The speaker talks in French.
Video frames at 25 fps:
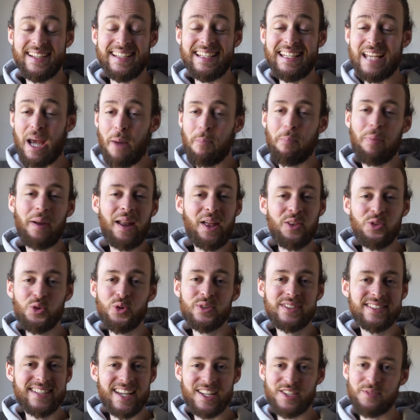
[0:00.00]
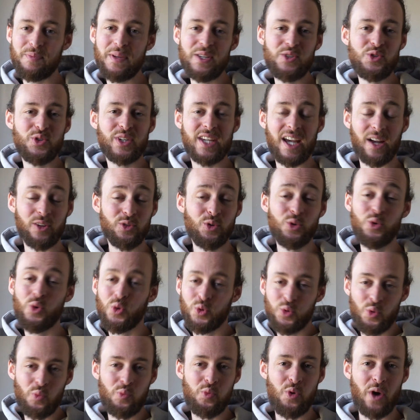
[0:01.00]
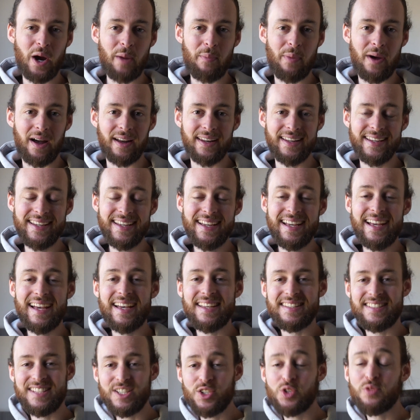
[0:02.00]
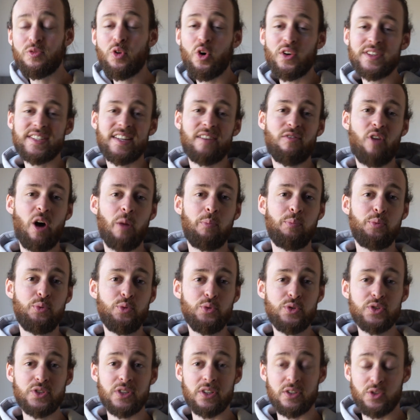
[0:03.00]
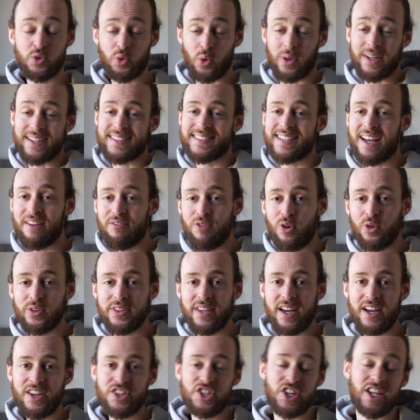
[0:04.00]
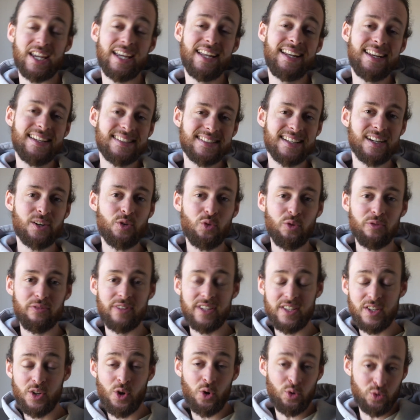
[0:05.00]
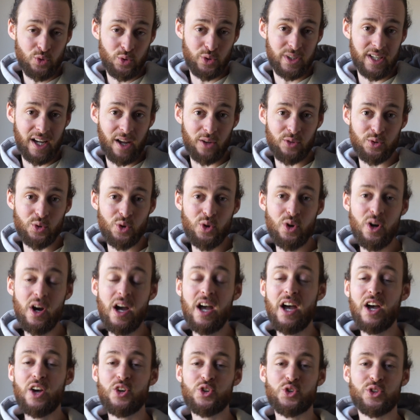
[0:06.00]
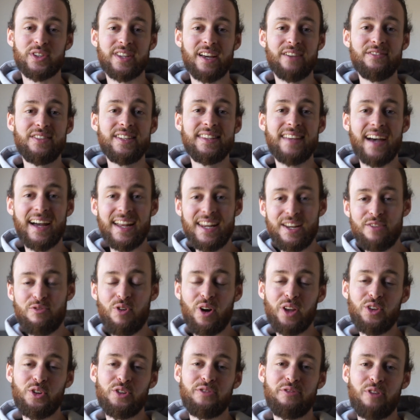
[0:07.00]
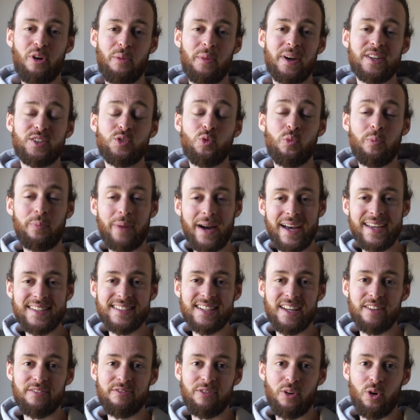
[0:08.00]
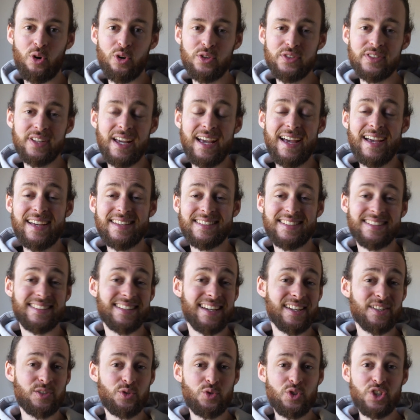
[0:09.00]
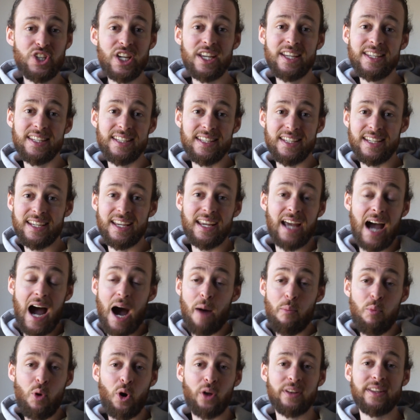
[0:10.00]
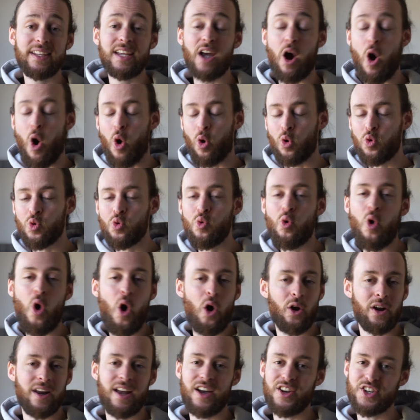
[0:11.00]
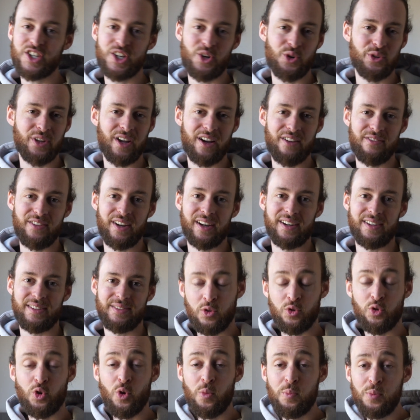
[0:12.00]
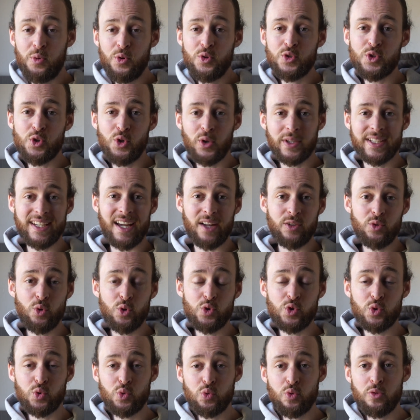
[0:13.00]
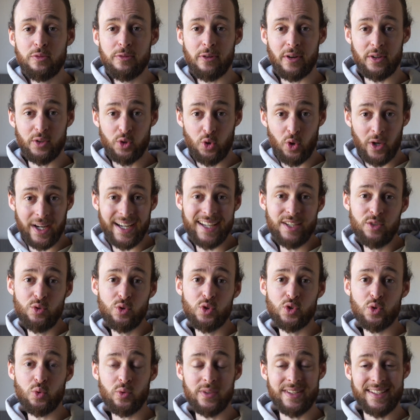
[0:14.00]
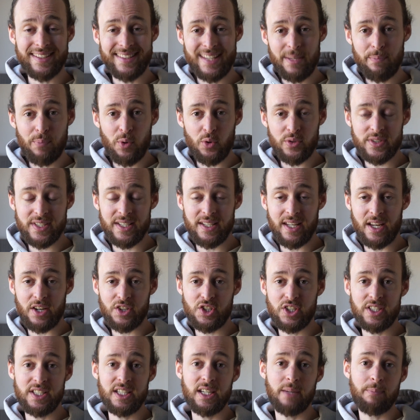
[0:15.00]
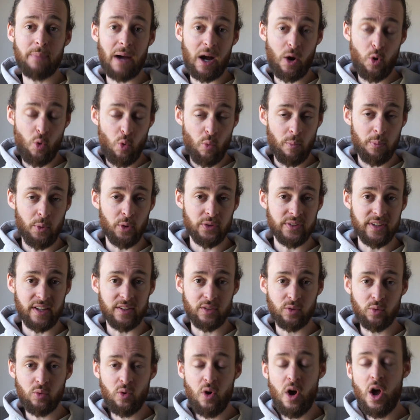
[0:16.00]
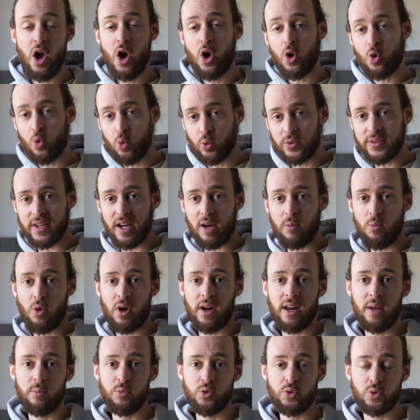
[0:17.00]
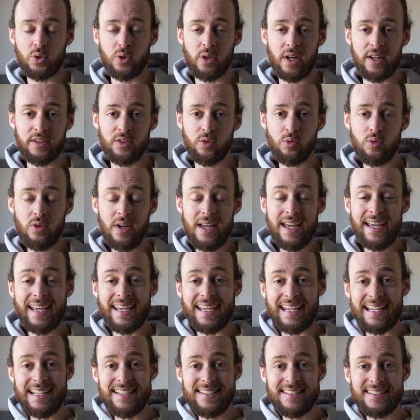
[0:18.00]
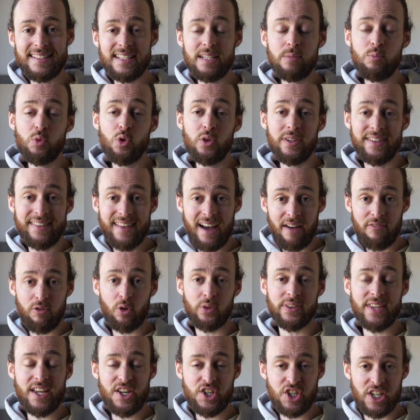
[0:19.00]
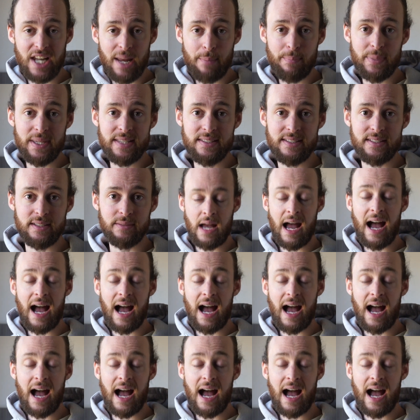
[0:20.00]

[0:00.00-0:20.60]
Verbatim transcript: Il y a plein d'autres aspects du cardio dont on pourrait parler. Si tu veux en savoir plus sur les avantages et les inconvénients du cardio, je t'invite à aller voir notre formation Bayesian France. C'est un sujet qui est abordé en long, en large et en travers. De plus, le cardio souffre de réduction des dépenses énergétiques par compensation, contrairement à la musculation, et il stimule davantage l'appétit.